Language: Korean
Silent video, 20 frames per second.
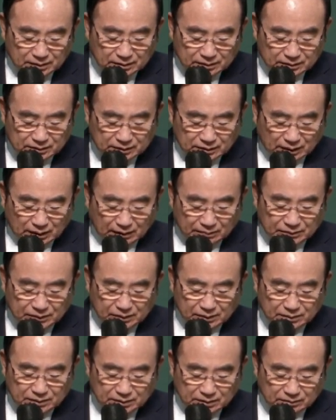
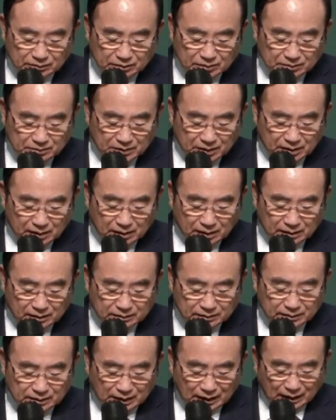사람들은 지금 어떻습니까?
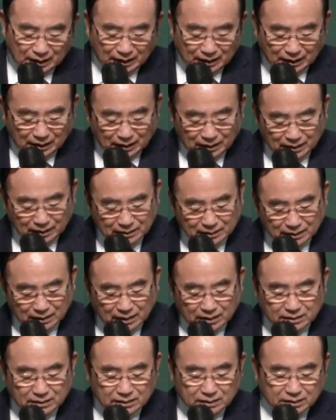다
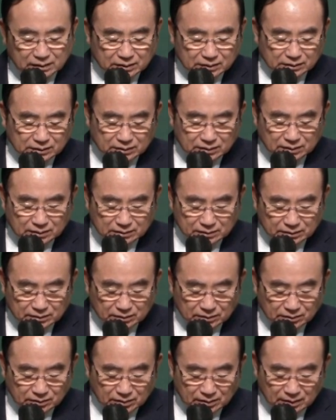개인이 귀신 들려
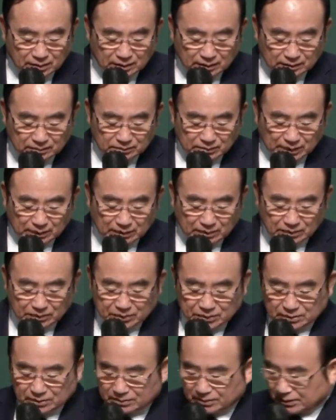있어요. 마태음
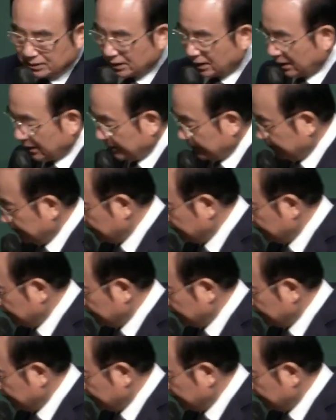12장.